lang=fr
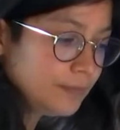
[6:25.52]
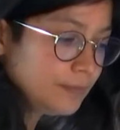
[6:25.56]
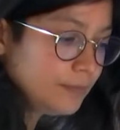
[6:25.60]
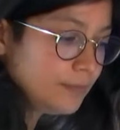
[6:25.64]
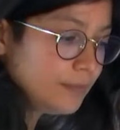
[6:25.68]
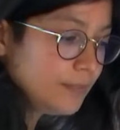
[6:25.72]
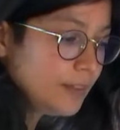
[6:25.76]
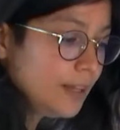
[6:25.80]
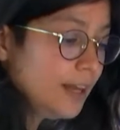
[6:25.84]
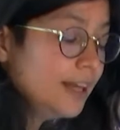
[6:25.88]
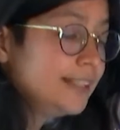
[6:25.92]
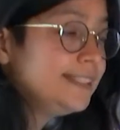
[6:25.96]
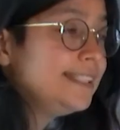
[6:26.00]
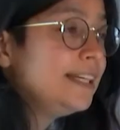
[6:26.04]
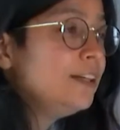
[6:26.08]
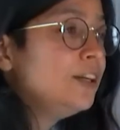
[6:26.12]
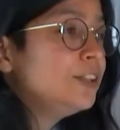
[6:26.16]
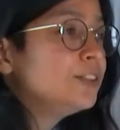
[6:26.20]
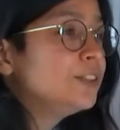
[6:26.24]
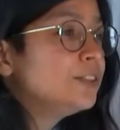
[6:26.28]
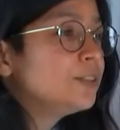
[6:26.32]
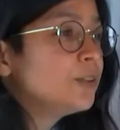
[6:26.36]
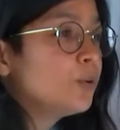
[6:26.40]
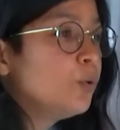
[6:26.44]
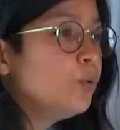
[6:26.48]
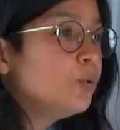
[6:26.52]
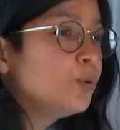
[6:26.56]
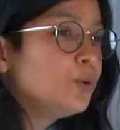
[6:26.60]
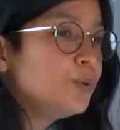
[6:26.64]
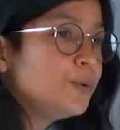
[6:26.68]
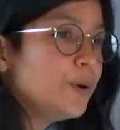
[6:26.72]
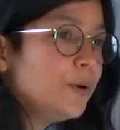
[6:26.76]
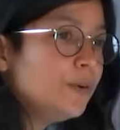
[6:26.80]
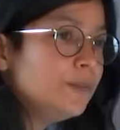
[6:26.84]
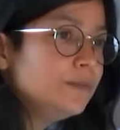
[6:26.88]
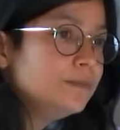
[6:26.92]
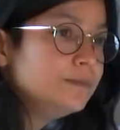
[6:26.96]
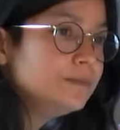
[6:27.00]
Un dialogue
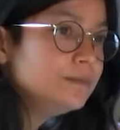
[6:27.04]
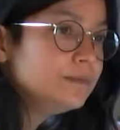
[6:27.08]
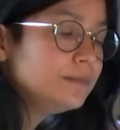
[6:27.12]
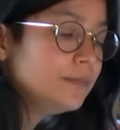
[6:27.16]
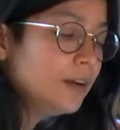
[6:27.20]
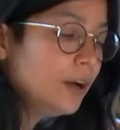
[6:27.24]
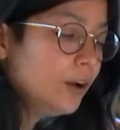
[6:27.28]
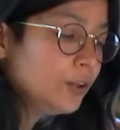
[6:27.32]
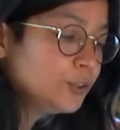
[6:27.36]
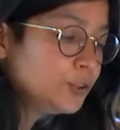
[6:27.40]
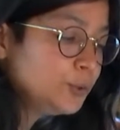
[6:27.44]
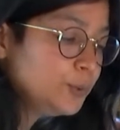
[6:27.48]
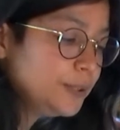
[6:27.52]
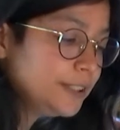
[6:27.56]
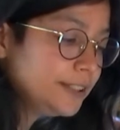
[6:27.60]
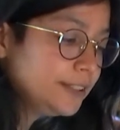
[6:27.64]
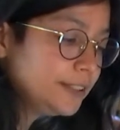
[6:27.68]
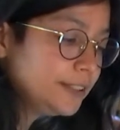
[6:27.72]
concluant, ensuite.